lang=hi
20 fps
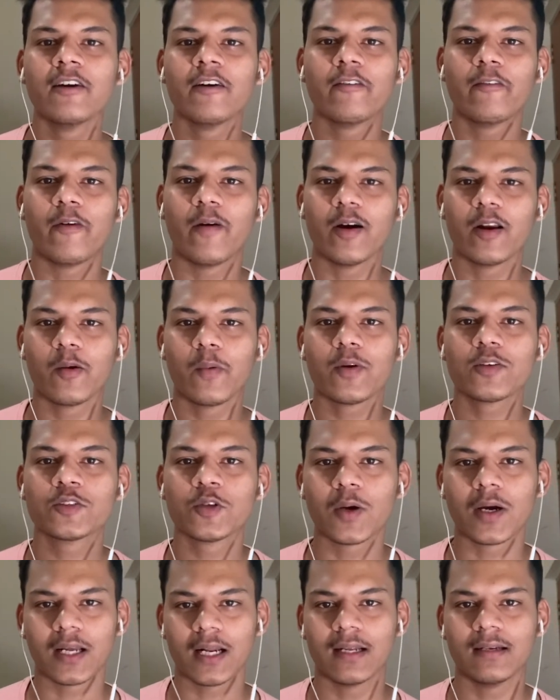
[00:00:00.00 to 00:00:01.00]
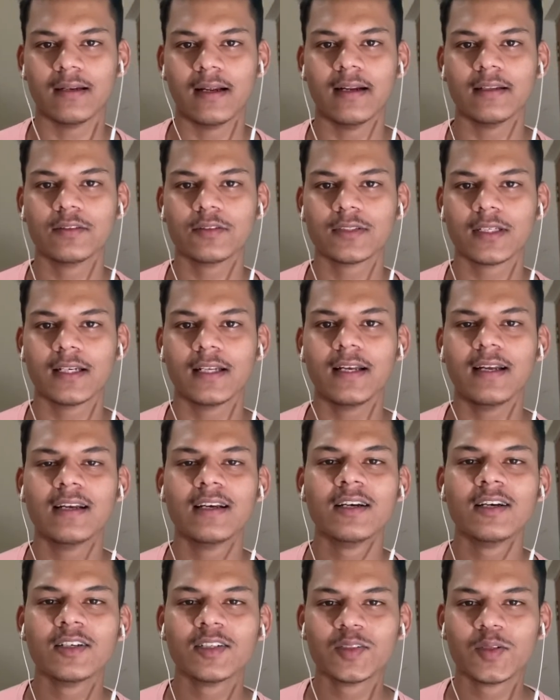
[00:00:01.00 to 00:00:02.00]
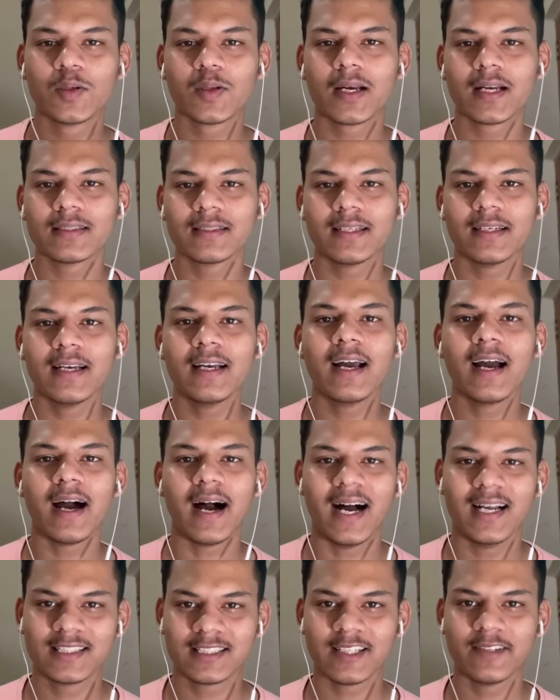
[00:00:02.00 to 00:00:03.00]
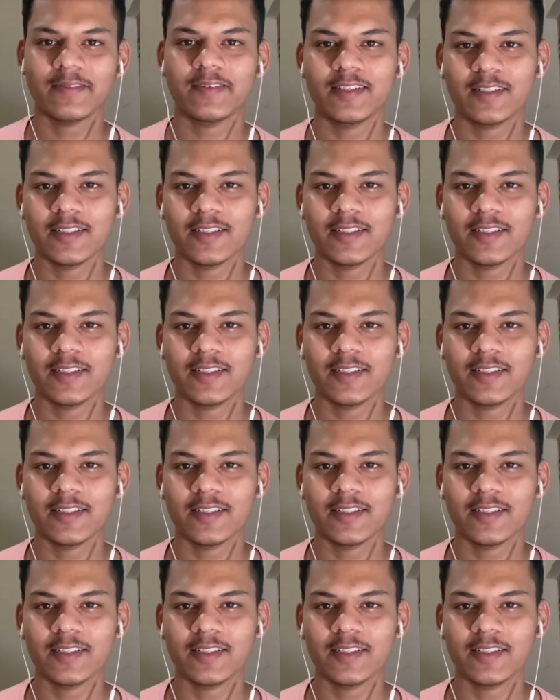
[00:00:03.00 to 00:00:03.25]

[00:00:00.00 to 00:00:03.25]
फॉलोअर्स शो कराना है तो चलिए शुरू करते हैं आज का वीडियो